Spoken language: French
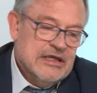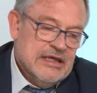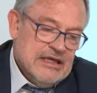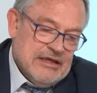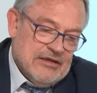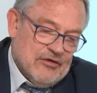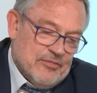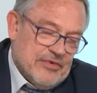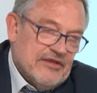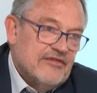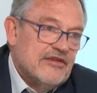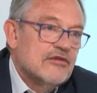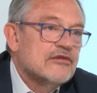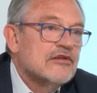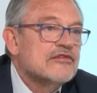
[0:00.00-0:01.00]
Le
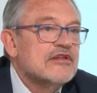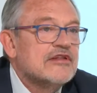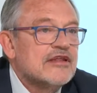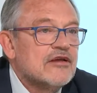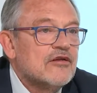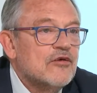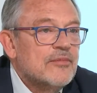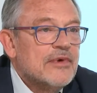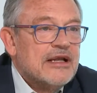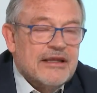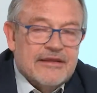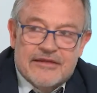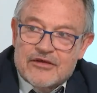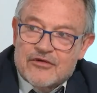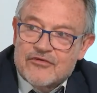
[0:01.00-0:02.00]
président de l'entité globale,
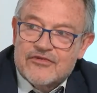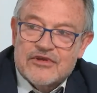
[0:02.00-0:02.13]
Anacofi